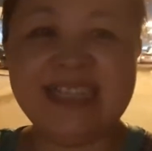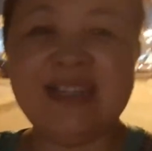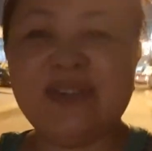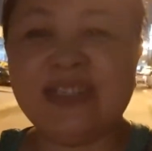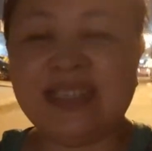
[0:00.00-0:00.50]
hindi
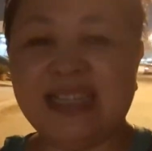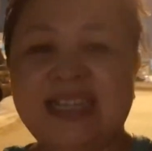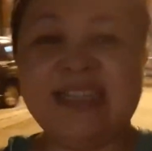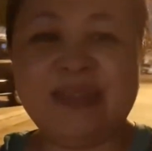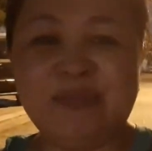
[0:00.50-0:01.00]
ako
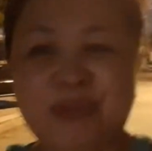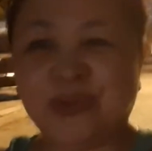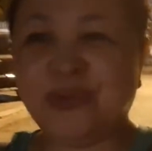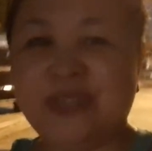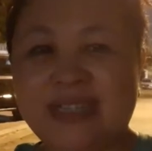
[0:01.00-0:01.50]
nagtanggal ng
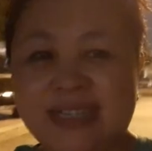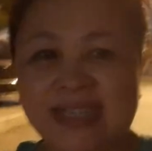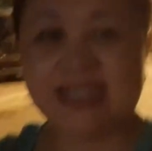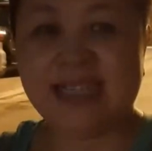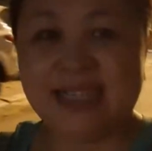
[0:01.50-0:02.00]
apron.
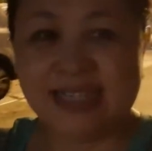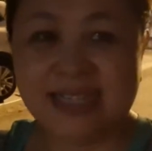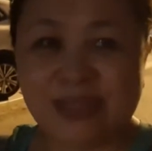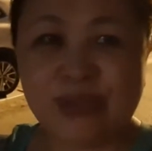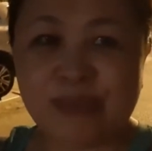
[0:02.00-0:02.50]

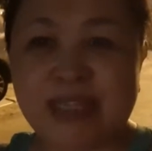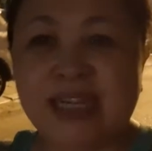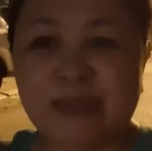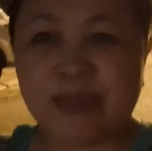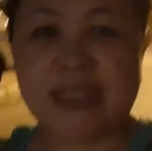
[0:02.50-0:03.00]
Ayun,
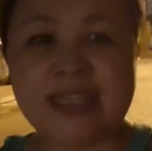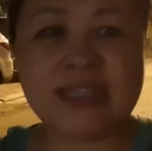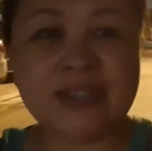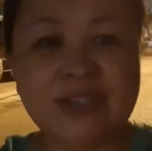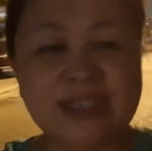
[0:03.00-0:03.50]
madilim na
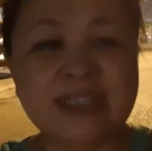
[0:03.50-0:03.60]
dito.